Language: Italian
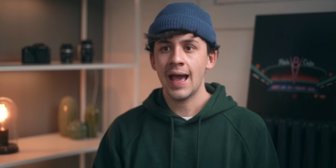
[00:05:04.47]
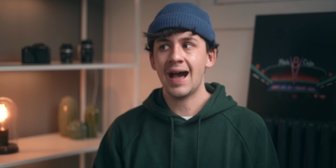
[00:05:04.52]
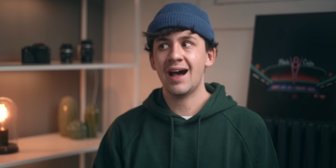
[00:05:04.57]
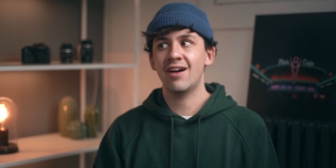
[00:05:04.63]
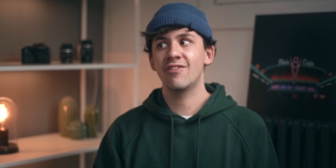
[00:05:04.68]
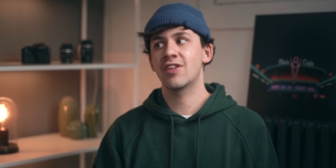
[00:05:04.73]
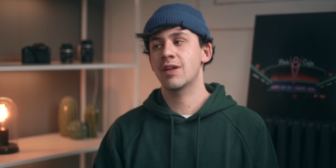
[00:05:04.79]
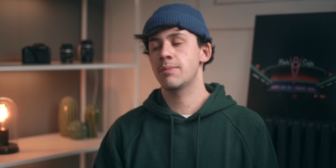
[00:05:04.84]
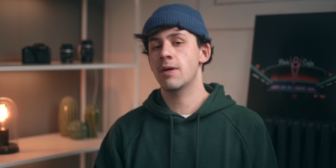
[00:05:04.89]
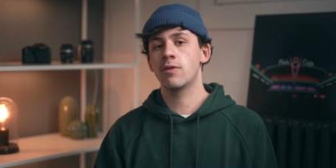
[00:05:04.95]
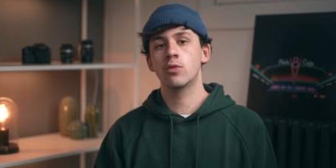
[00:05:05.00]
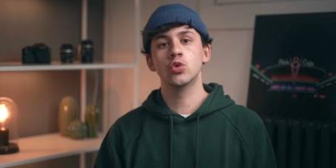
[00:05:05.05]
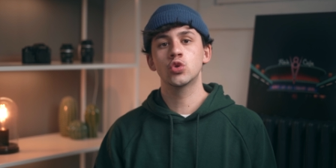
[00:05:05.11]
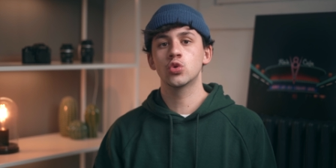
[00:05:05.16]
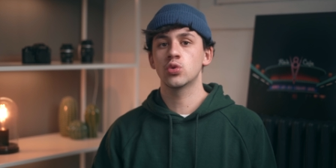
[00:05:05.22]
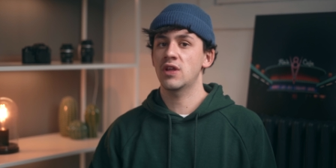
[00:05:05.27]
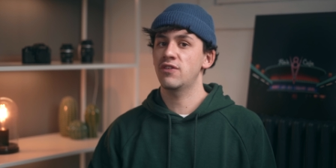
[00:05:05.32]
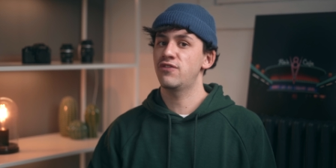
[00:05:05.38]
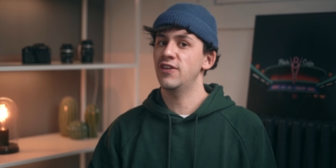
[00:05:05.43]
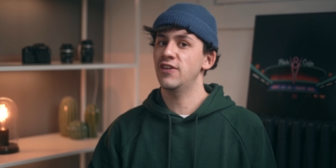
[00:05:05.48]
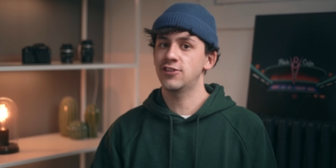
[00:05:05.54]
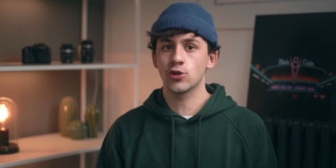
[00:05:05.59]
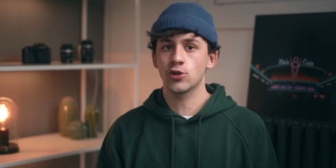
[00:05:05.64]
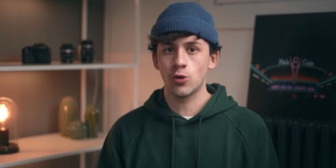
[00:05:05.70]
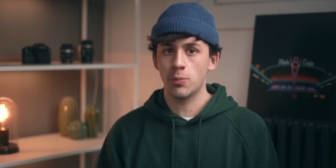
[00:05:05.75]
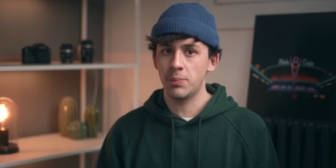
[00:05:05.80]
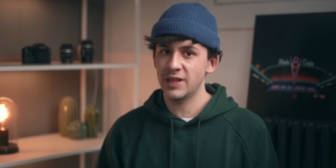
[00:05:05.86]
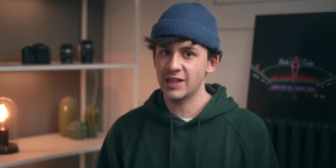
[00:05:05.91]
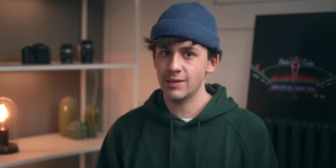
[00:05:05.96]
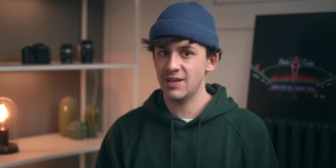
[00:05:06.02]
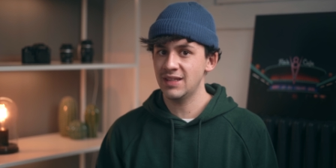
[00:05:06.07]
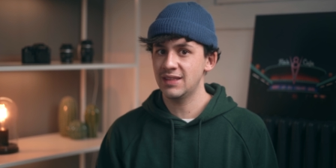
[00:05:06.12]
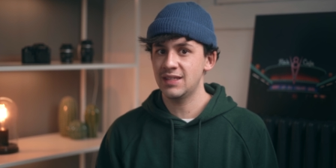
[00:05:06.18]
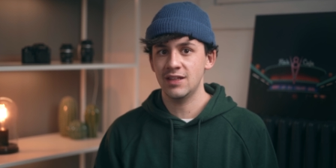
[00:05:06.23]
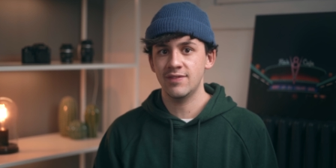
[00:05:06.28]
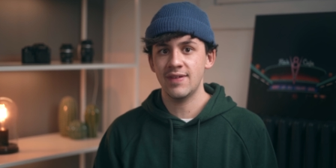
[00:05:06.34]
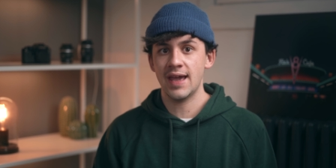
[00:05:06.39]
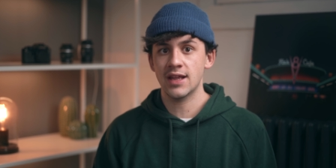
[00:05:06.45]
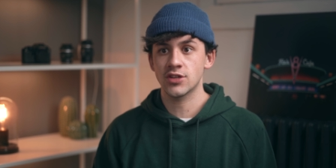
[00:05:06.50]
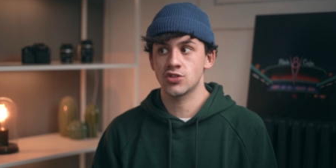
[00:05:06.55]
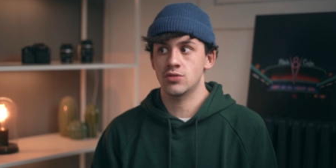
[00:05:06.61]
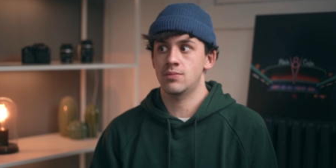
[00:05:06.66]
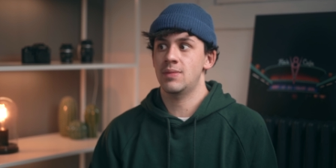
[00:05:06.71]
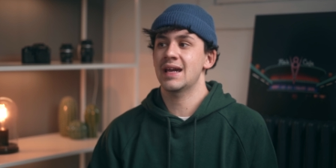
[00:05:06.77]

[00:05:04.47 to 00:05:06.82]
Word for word: avrebbe avuto un effetto completamente diverso,